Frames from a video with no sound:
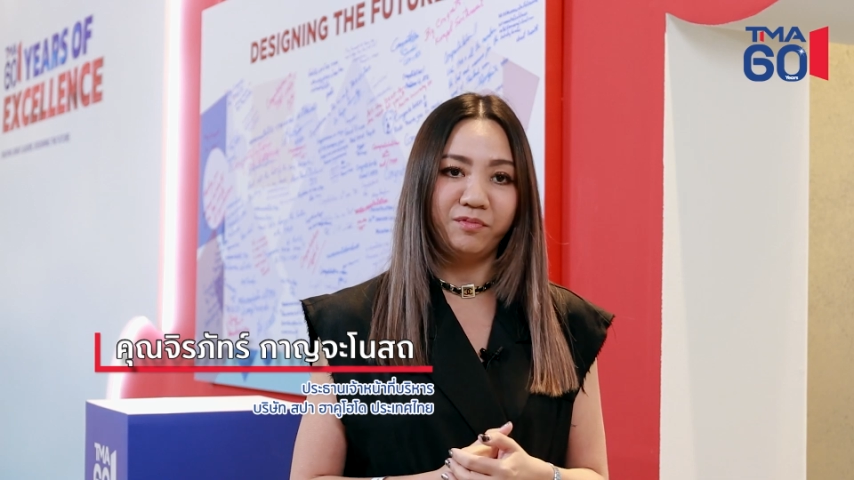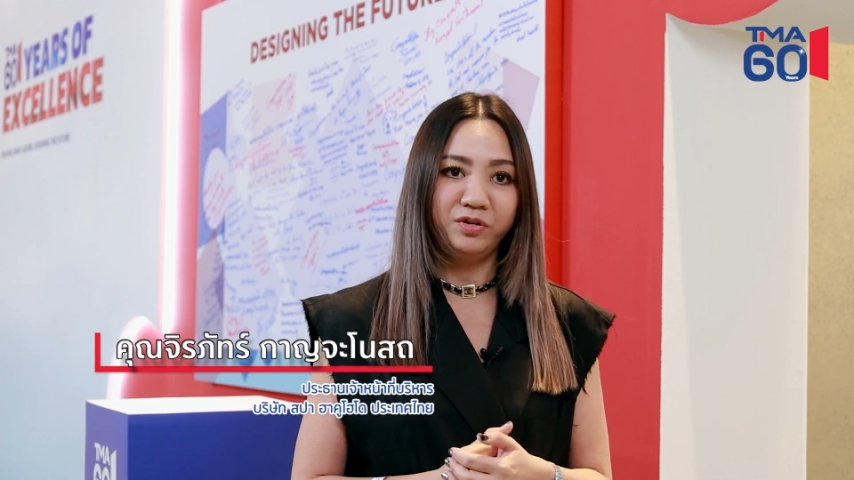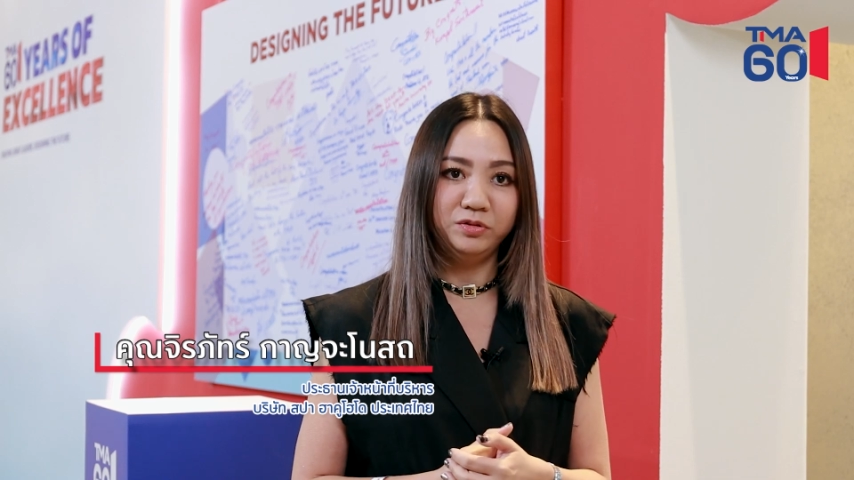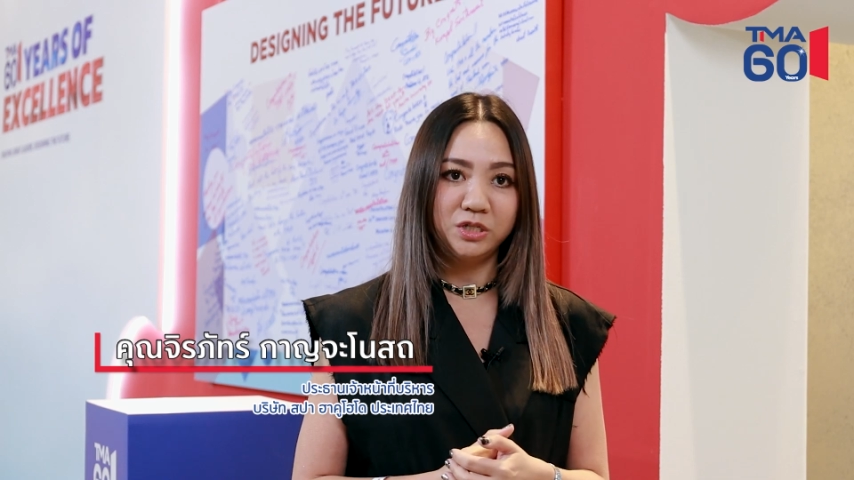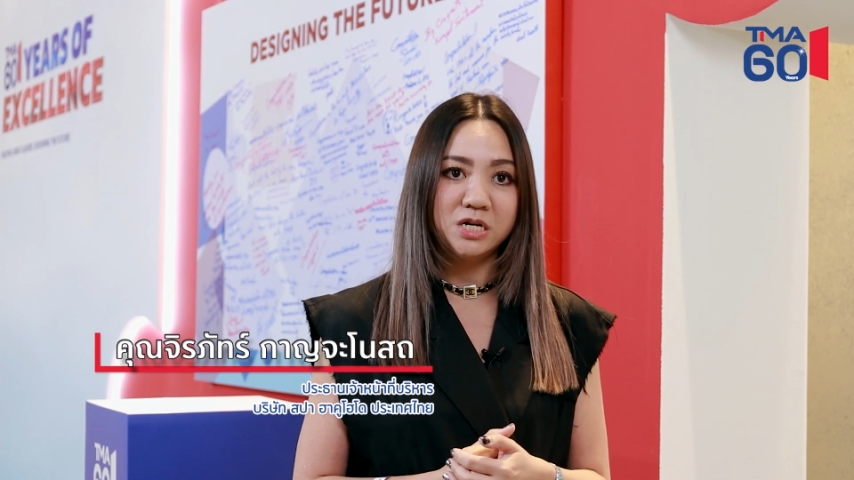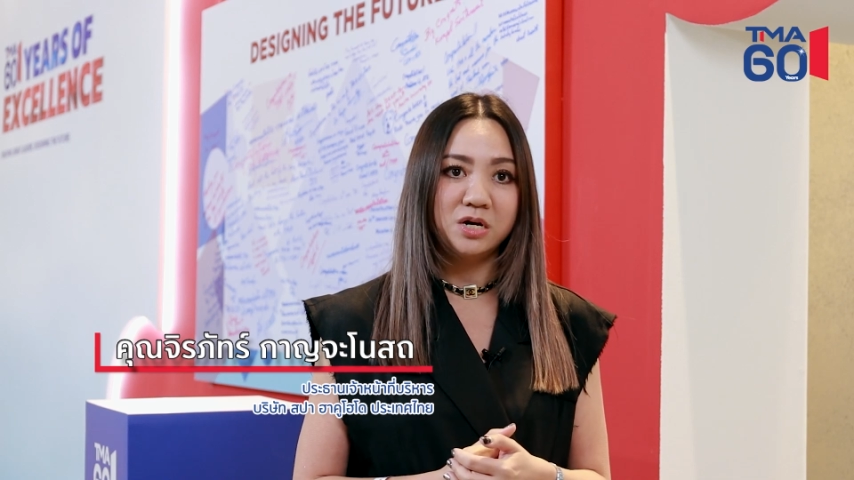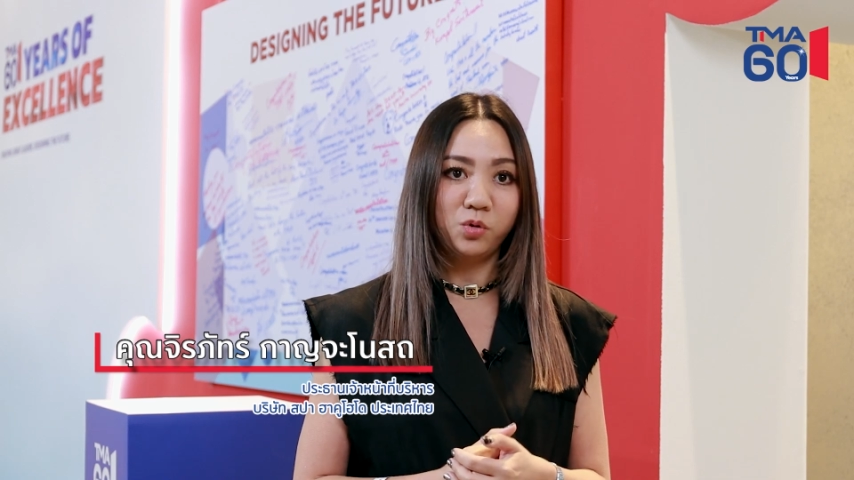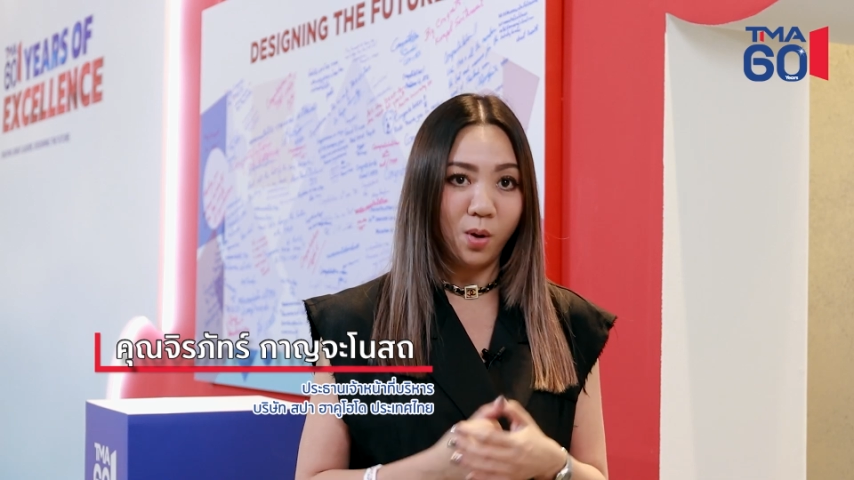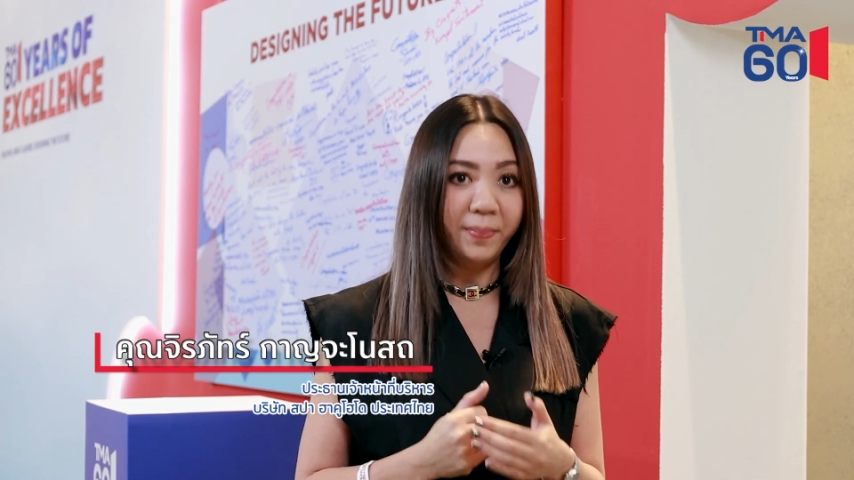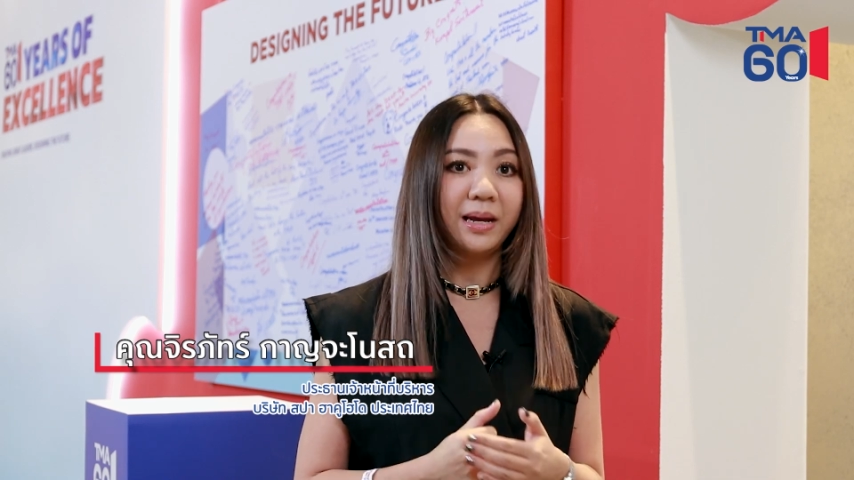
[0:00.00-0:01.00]
ฟิวเจอร์
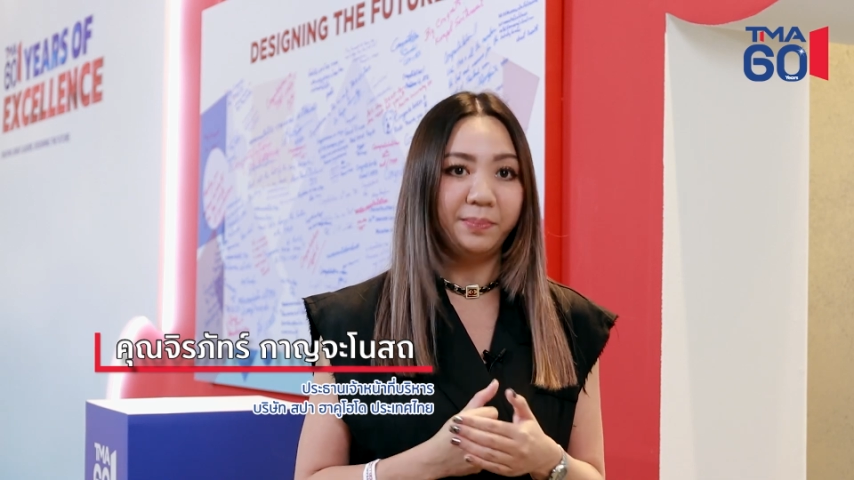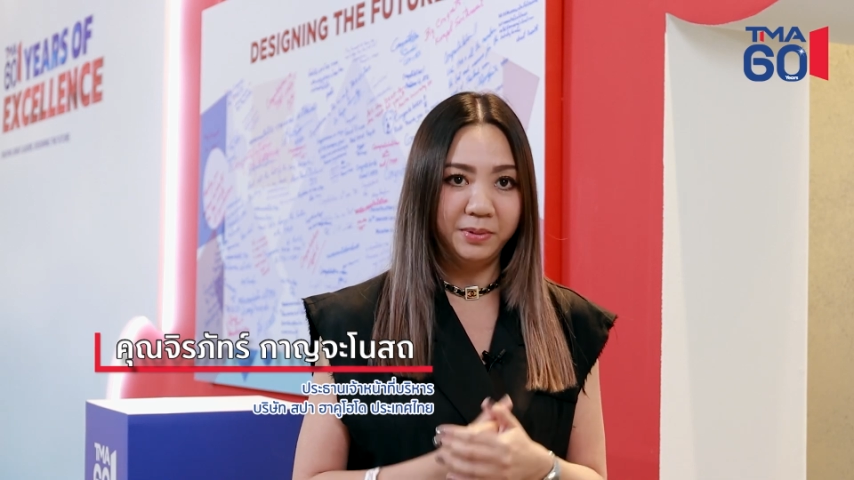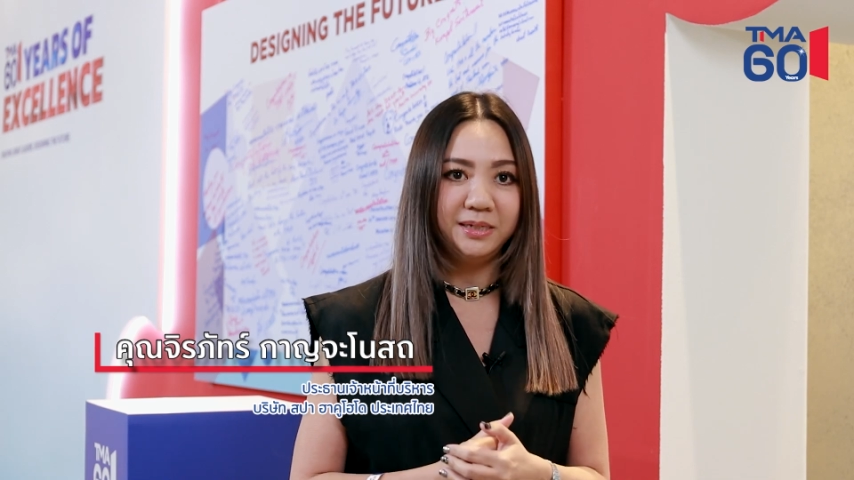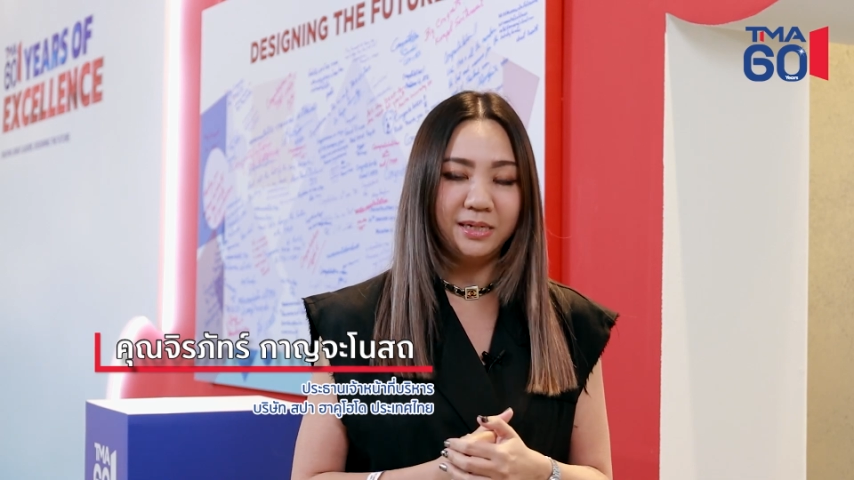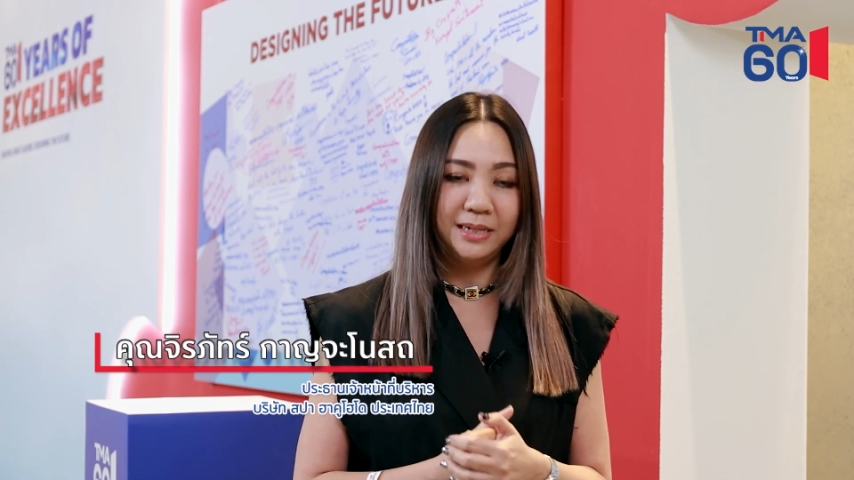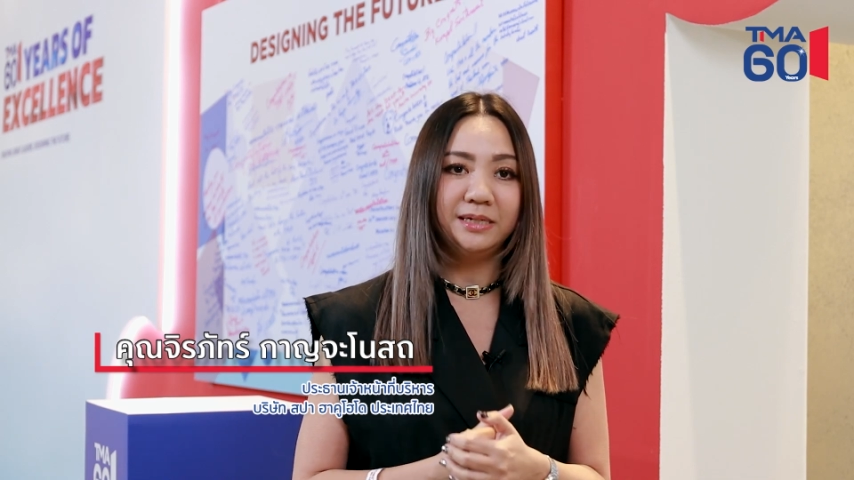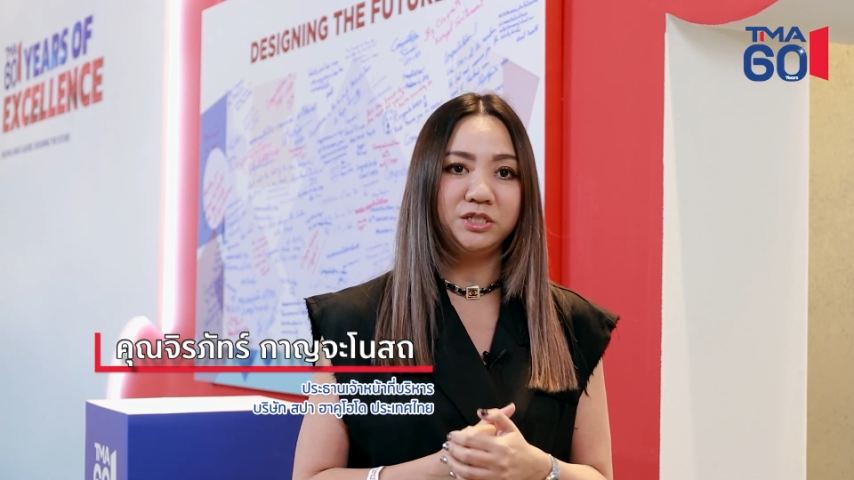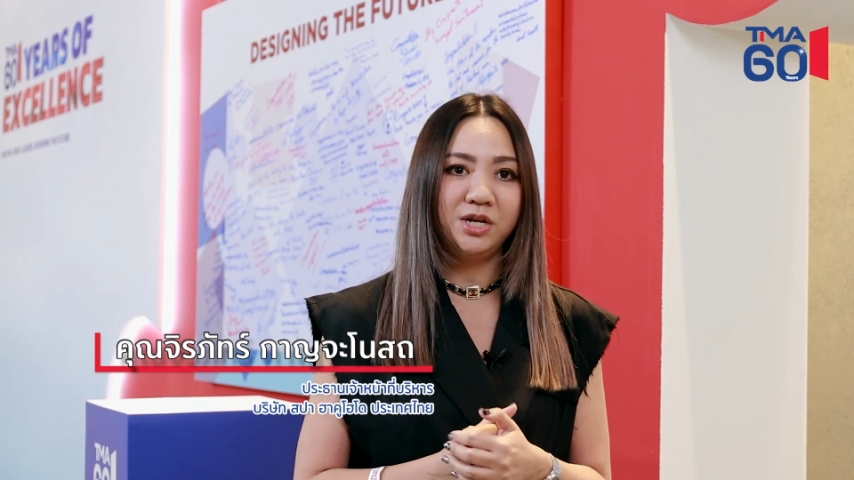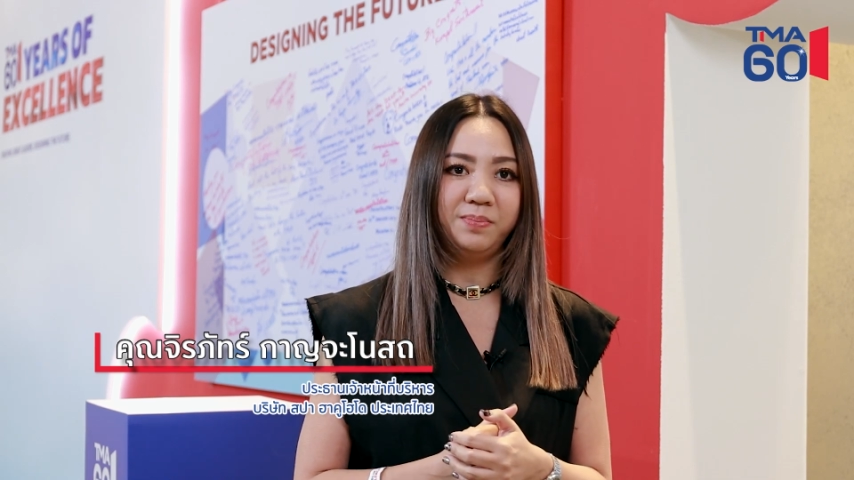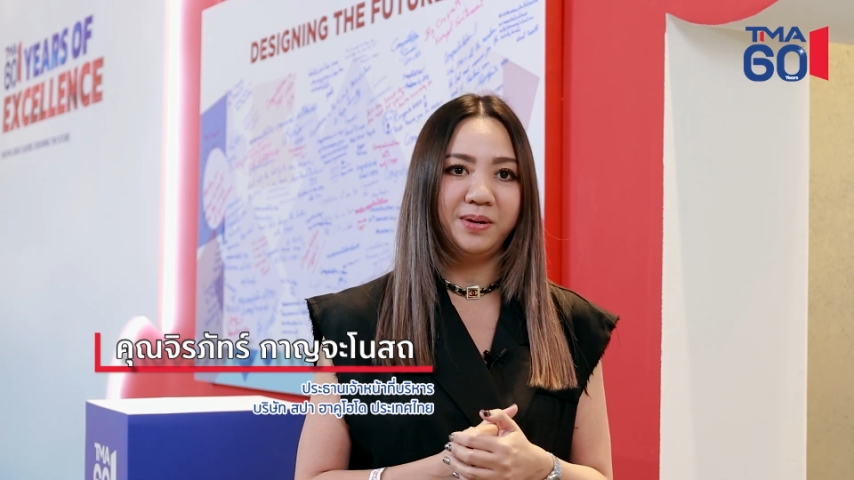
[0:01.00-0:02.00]
ร่วมไปกับเลเ d อ
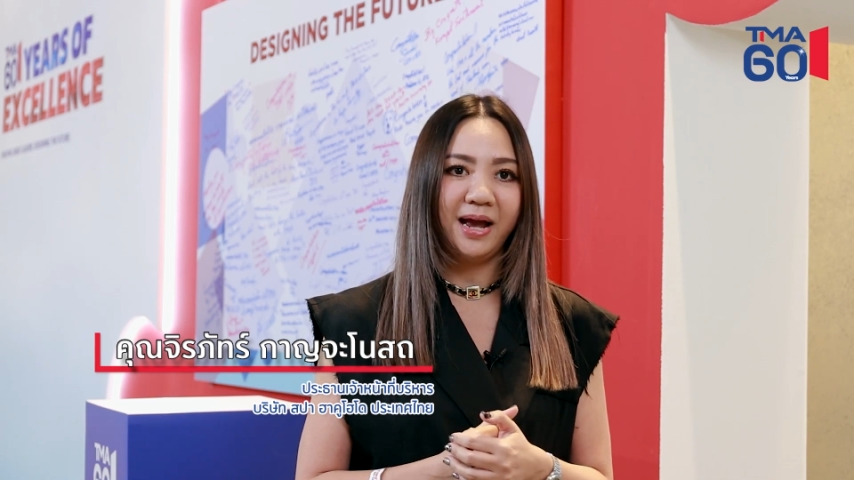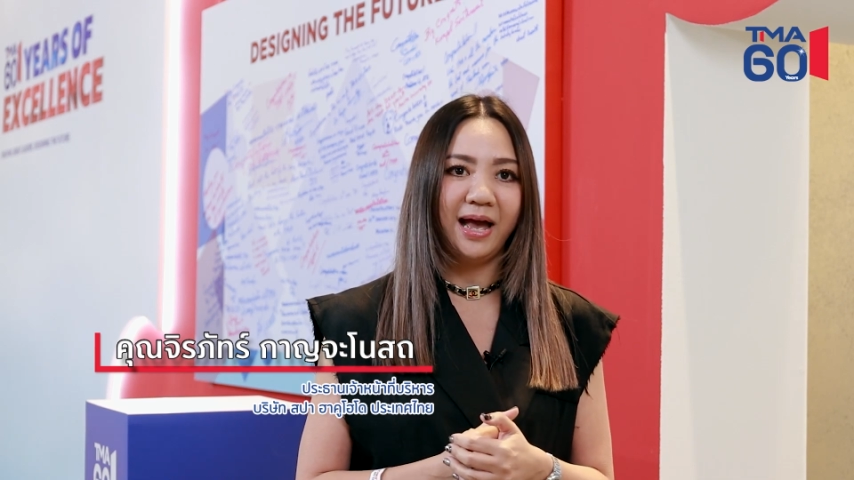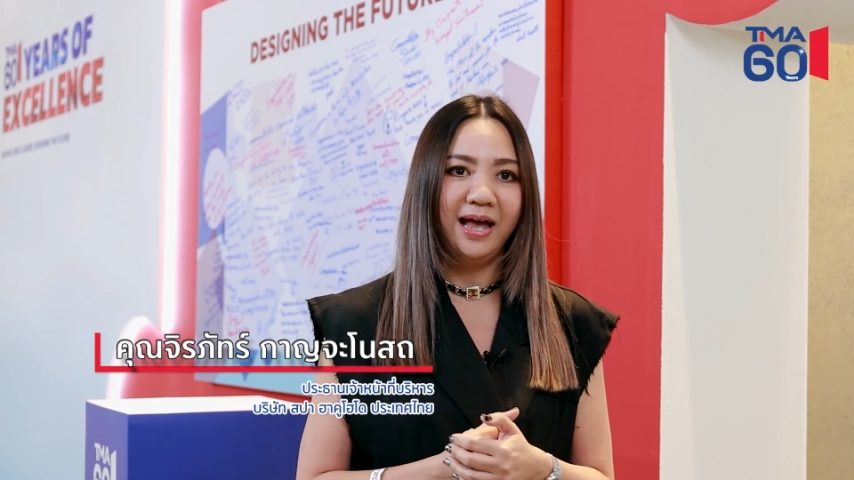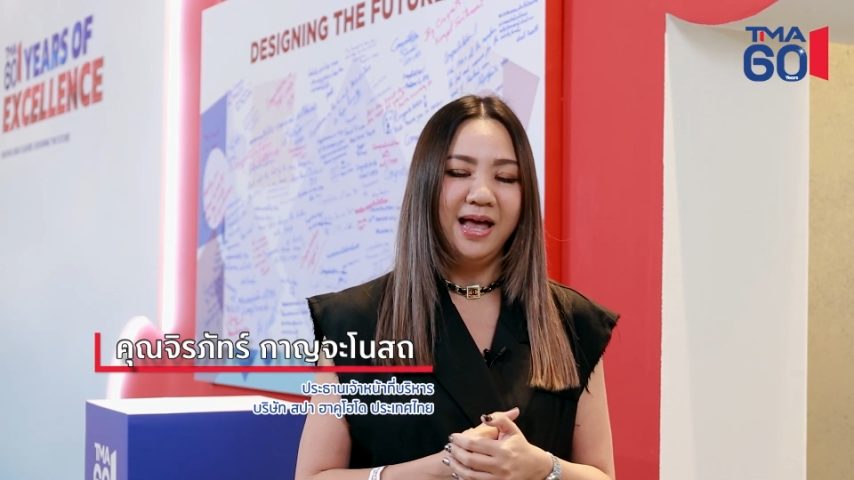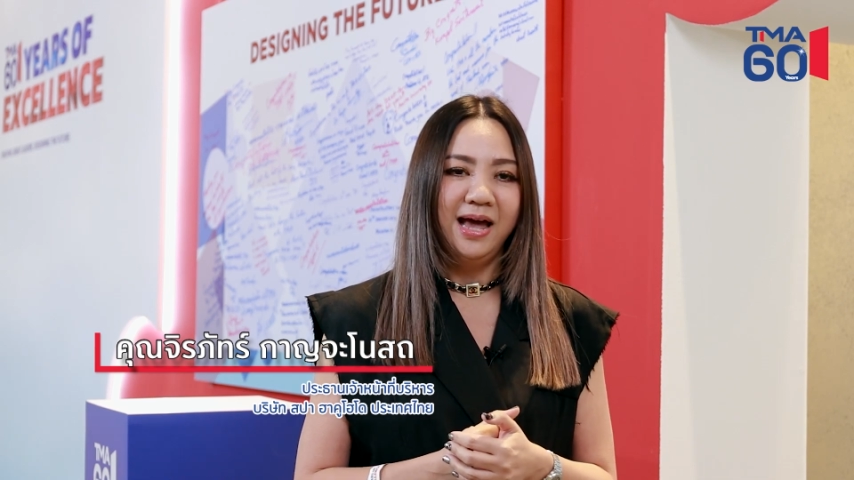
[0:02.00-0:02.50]
ร์ชิพนะคะ